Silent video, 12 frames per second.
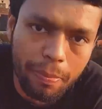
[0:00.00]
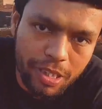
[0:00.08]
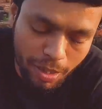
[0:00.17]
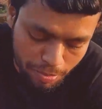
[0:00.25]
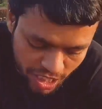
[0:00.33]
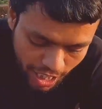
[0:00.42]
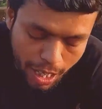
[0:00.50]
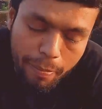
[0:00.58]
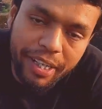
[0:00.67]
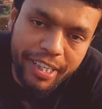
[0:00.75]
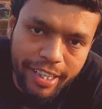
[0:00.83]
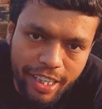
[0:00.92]
आपके सामने डाला
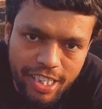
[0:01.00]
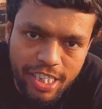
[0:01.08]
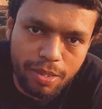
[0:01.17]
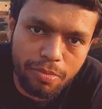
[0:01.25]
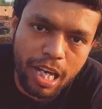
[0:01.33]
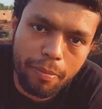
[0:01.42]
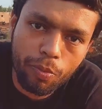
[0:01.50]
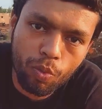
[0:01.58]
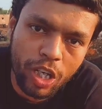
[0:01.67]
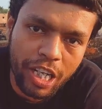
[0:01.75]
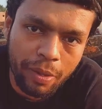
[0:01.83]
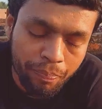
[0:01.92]
वर्किंग कंडीशन में है
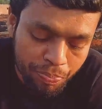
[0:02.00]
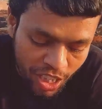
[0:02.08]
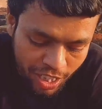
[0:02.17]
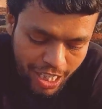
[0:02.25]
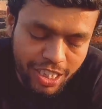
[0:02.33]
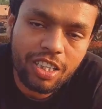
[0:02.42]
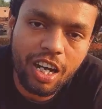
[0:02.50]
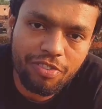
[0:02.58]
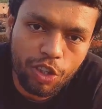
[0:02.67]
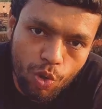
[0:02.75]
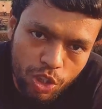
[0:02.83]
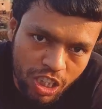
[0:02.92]
पूरा ये गाइस ये
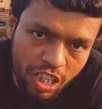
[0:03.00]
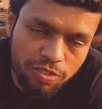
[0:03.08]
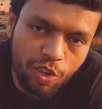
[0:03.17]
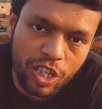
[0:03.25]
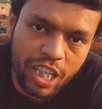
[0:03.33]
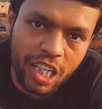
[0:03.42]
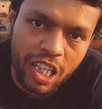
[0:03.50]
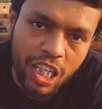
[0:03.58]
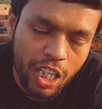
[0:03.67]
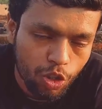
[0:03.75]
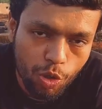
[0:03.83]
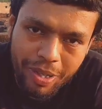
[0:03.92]
काफ़ी कॉस्टली फ़ोन है
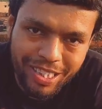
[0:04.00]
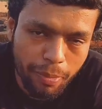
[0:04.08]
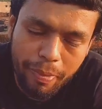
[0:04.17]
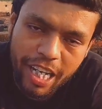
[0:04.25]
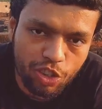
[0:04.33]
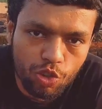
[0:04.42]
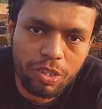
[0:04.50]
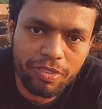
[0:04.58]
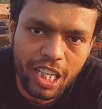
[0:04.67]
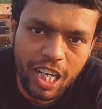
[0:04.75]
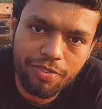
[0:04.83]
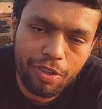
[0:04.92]
तो मैं इसके प्राइस तो नहीं
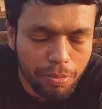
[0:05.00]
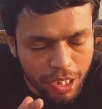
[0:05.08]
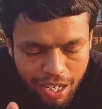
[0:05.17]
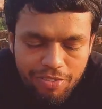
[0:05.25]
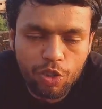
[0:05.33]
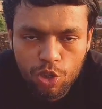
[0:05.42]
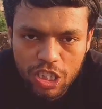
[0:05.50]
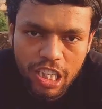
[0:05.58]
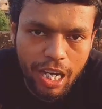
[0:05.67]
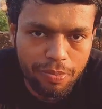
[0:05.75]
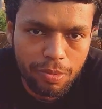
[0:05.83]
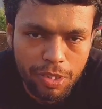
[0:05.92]
बता रहा फिर भी काफ़ी कॉस्टली
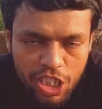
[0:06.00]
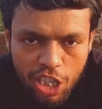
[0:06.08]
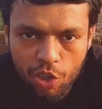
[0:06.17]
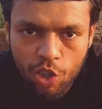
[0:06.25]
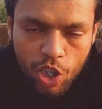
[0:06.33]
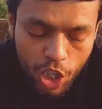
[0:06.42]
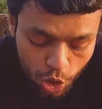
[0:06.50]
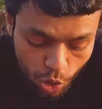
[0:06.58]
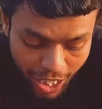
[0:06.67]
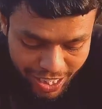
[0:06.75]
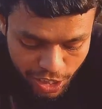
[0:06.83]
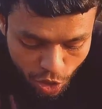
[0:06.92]
आप समझ जाओ तो
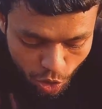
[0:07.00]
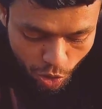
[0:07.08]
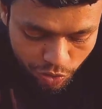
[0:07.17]
गाइस देखो